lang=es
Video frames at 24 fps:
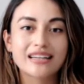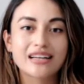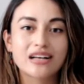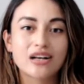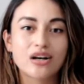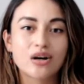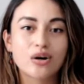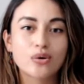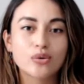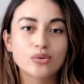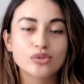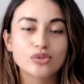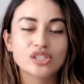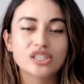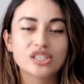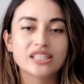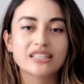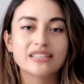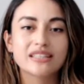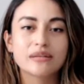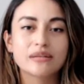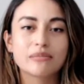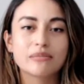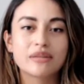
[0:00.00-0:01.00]
de
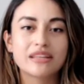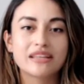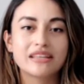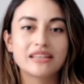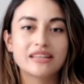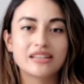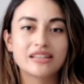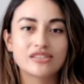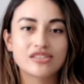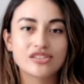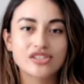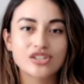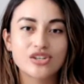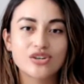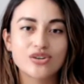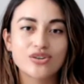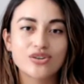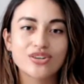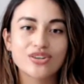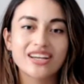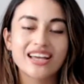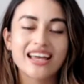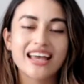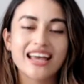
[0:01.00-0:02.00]
coaching, de
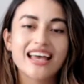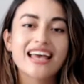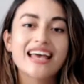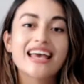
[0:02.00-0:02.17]
meditación.